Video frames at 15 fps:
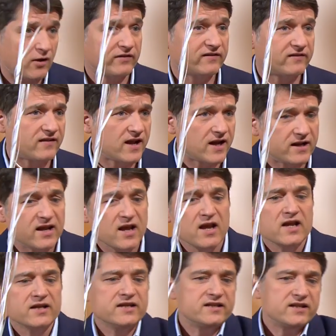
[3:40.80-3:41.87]
auszahlen,
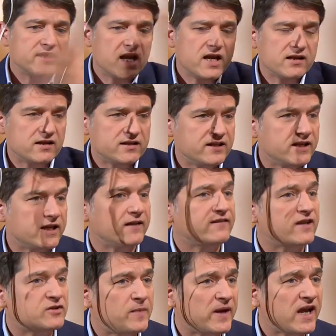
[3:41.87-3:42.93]
die Italiener, aber die den ganzen
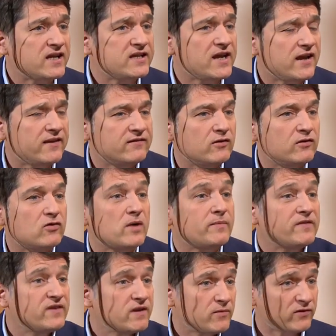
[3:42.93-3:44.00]
Tag Spaghetti essen und so.
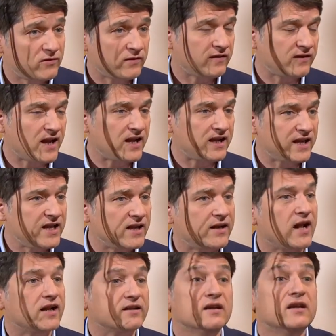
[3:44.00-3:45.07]
Aber wir müssen uns an keine Regeln
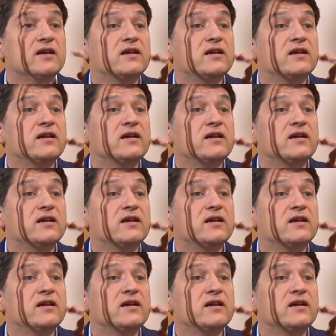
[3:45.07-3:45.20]
halten.